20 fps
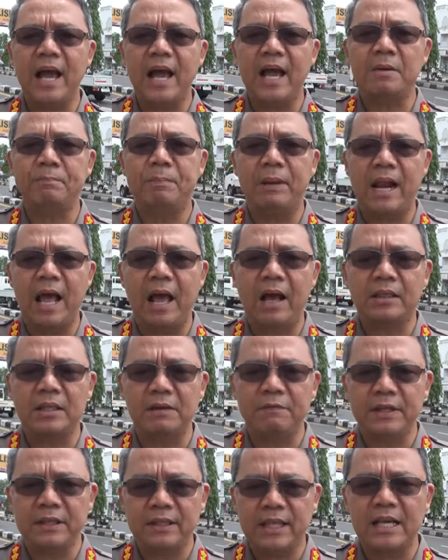yang akan
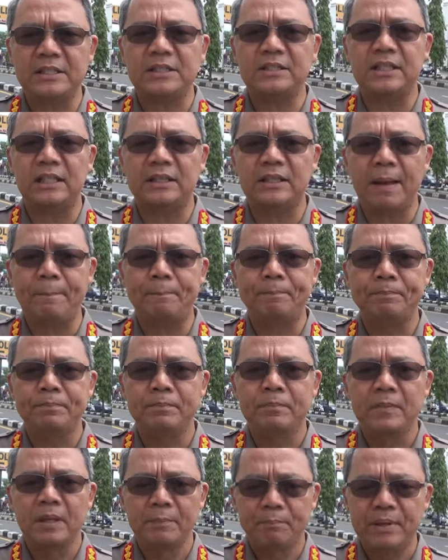beraktivitas tetap
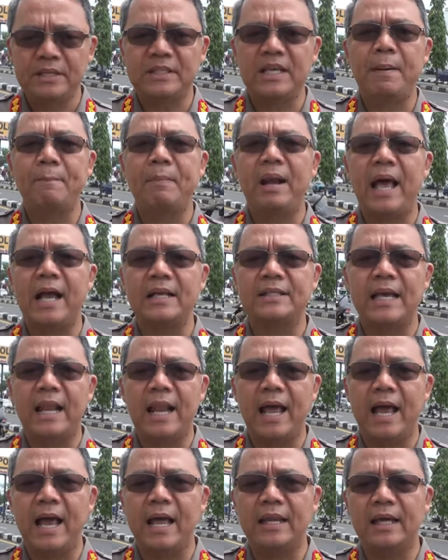bisa
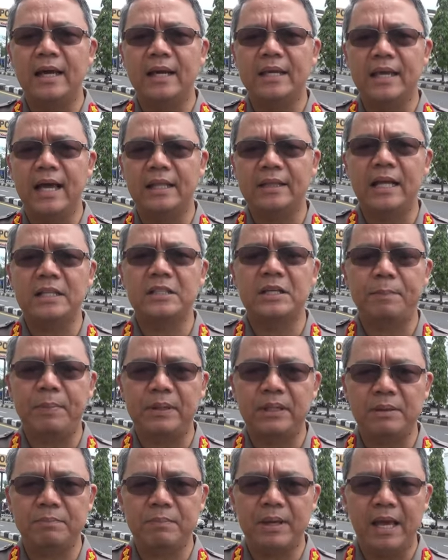melaksanakan kegiatan seperti